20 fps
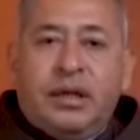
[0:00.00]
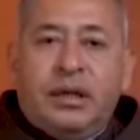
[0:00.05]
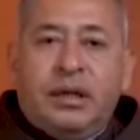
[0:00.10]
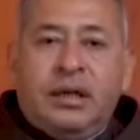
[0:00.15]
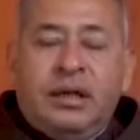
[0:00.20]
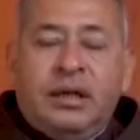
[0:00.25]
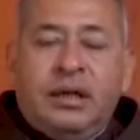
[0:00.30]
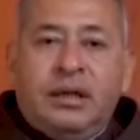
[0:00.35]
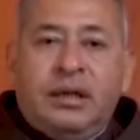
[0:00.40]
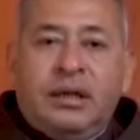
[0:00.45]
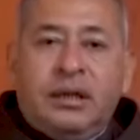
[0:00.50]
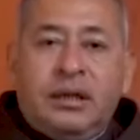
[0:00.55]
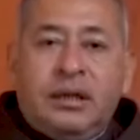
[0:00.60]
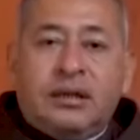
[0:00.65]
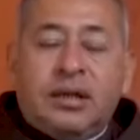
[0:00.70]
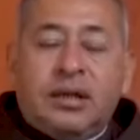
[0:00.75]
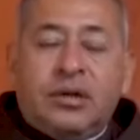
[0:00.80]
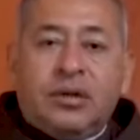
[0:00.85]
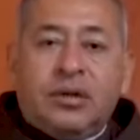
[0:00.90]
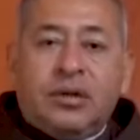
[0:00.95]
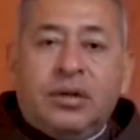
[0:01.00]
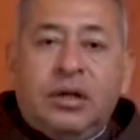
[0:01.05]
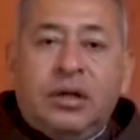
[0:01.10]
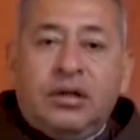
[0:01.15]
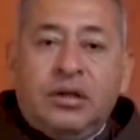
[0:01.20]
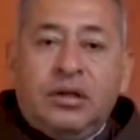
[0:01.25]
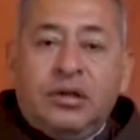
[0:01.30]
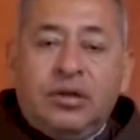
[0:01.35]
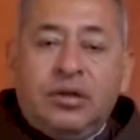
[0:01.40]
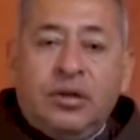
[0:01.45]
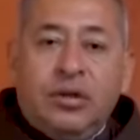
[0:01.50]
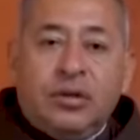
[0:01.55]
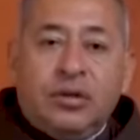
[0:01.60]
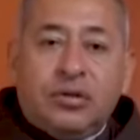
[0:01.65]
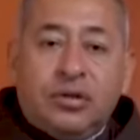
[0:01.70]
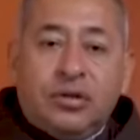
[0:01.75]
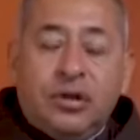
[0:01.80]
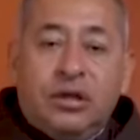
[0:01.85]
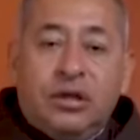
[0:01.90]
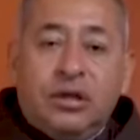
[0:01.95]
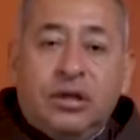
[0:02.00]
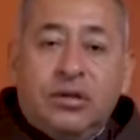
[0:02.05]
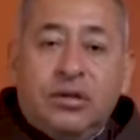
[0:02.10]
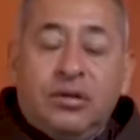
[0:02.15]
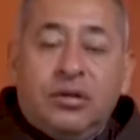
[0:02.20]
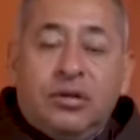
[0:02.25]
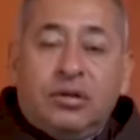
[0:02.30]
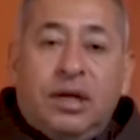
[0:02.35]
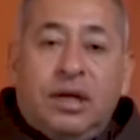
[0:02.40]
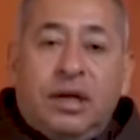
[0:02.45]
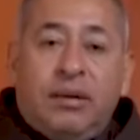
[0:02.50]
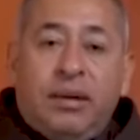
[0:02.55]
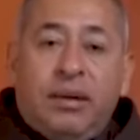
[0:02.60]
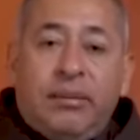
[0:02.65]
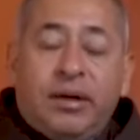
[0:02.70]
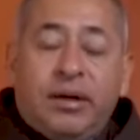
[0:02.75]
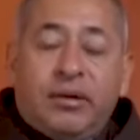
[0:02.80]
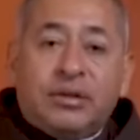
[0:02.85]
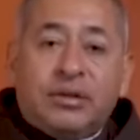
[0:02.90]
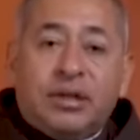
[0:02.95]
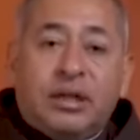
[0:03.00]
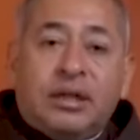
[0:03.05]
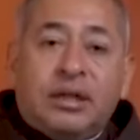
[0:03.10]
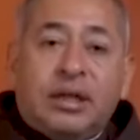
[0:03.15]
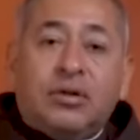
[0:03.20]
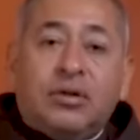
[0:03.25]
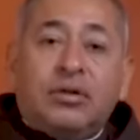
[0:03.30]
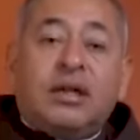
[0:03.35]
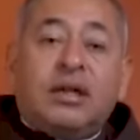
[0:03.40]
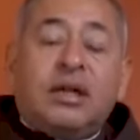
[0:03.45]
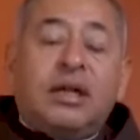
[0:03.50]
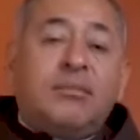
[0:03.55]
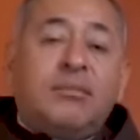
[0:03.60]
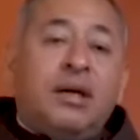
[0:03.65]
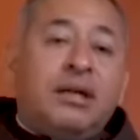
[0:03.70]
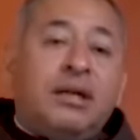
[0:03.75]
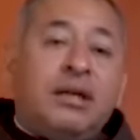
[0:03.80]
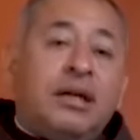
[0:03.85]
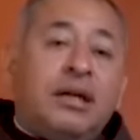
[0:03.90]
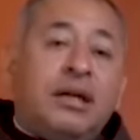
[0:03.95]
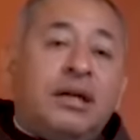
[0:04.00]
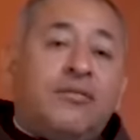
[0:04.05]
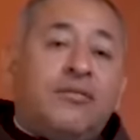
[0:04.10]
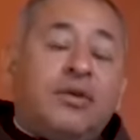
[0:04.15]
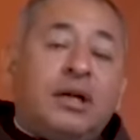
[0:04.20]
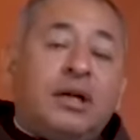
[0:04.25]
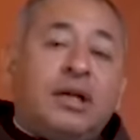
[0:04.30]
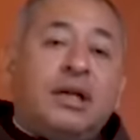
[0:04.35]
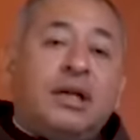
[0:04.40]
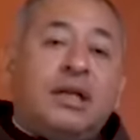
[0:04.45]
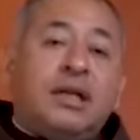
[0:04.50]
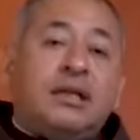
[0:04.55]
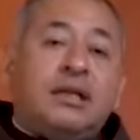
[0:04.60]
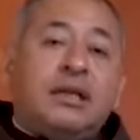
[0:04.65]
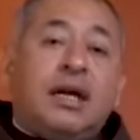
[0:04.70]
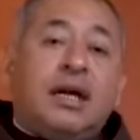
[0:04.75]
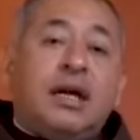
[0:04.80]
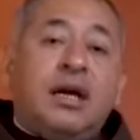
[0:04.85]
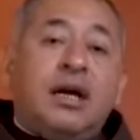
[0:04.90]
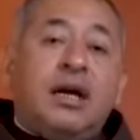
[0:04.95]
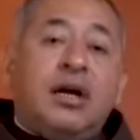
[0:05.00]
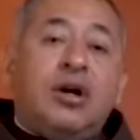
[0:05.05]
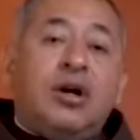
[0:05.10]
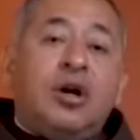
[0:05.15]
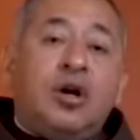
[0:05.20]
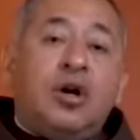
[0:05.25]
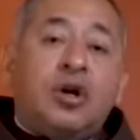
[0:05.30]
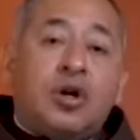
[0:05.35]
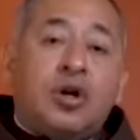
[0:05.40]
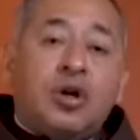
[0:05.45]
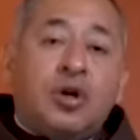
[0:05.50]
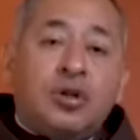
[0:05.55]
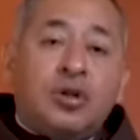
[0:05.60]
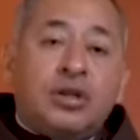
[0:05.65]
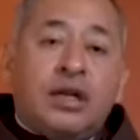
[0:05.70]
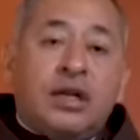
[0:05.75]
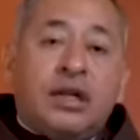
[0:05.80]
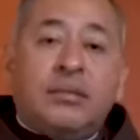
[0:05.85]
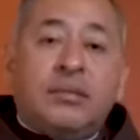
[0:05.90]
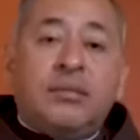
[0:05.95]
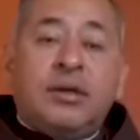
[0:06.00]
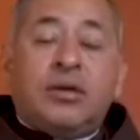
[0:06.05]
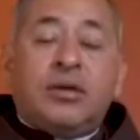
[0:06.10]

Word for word: Y el Señor, el niño Dios, el niño Dios hablaba con Santa Rosa de Lima y ella fue que le dice, Rosa de